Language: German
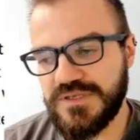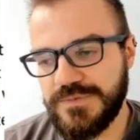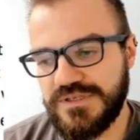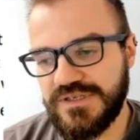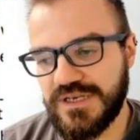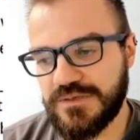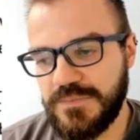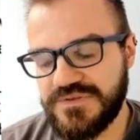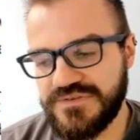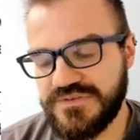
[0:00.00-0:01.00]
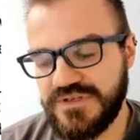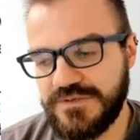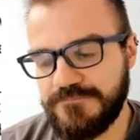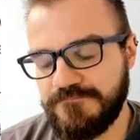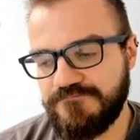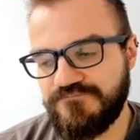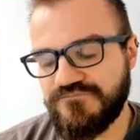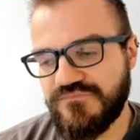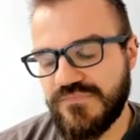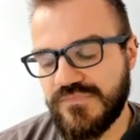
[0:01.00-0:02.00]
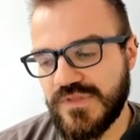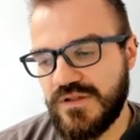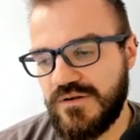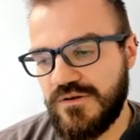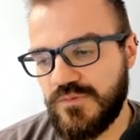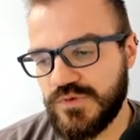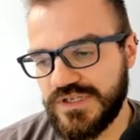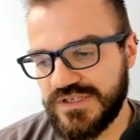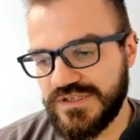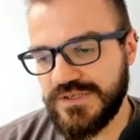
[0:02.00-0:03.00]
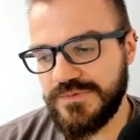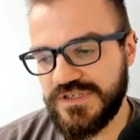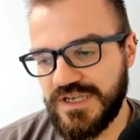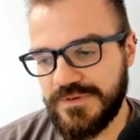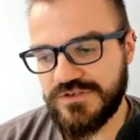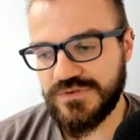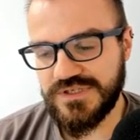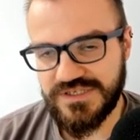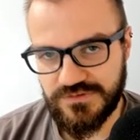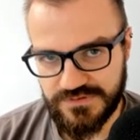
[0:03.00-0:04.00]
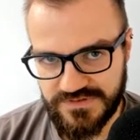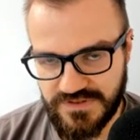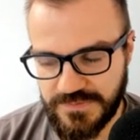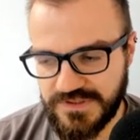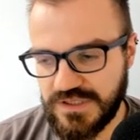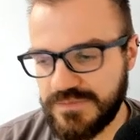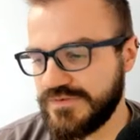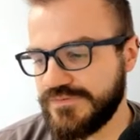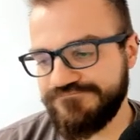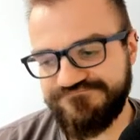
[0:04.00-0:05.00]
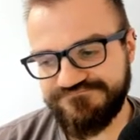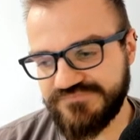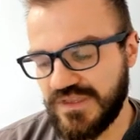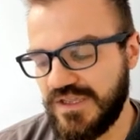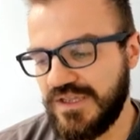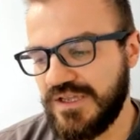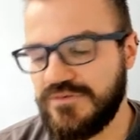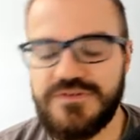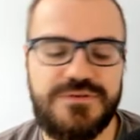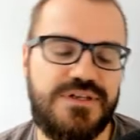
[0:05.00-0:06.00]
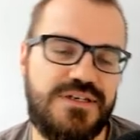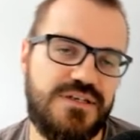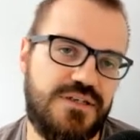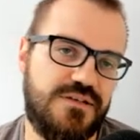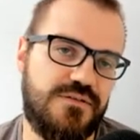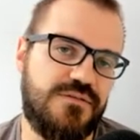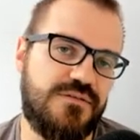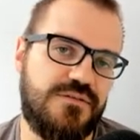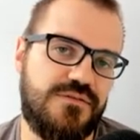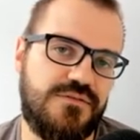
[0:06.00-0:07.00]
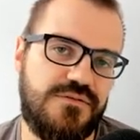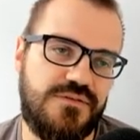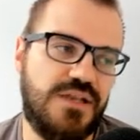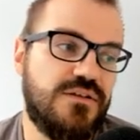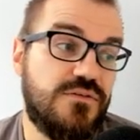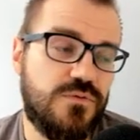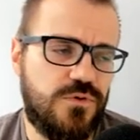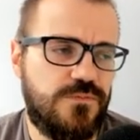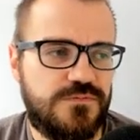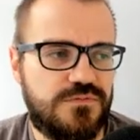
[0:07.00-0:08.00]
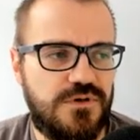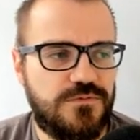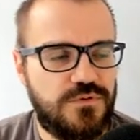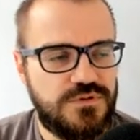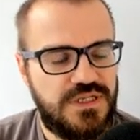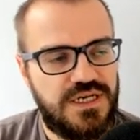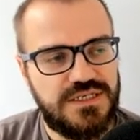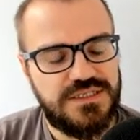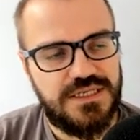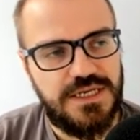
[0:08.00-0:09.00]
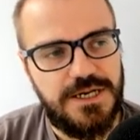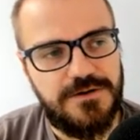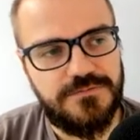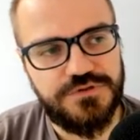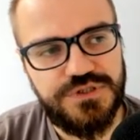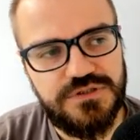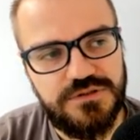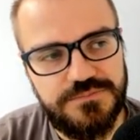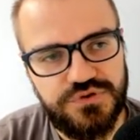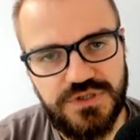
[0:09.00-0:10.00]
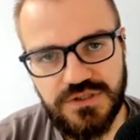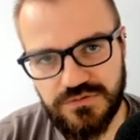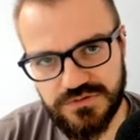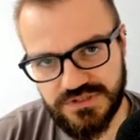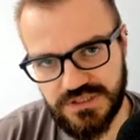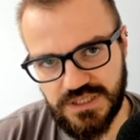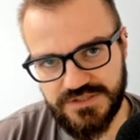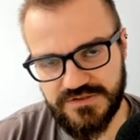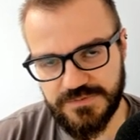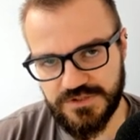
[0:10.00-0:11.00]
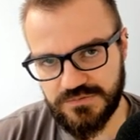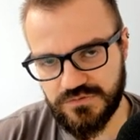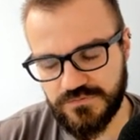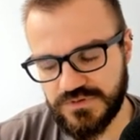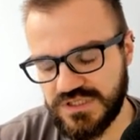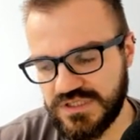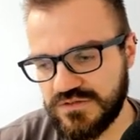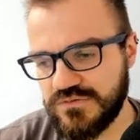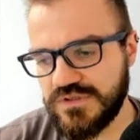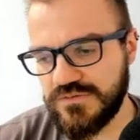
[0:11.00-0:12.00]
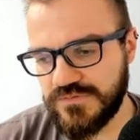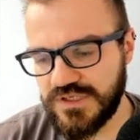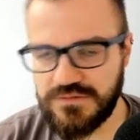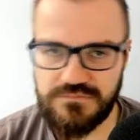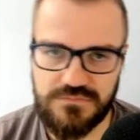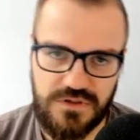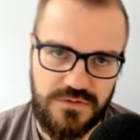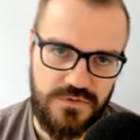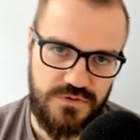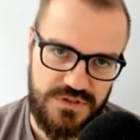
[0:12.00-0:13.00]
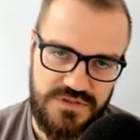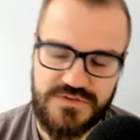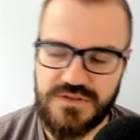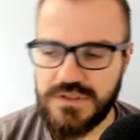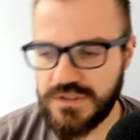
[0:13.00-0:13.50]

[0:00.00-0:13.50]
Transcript: dem intelligenten Messsystem ähm, und dann irgendwie die Abrechnung in Richtung des Netzbetreibers, was wir dann in, ja, in Zukunft auf Grundlage der verschiedenen Bestellungen, die ein Netzbetreiber durchführen kann und dann vor allem auch im Kontext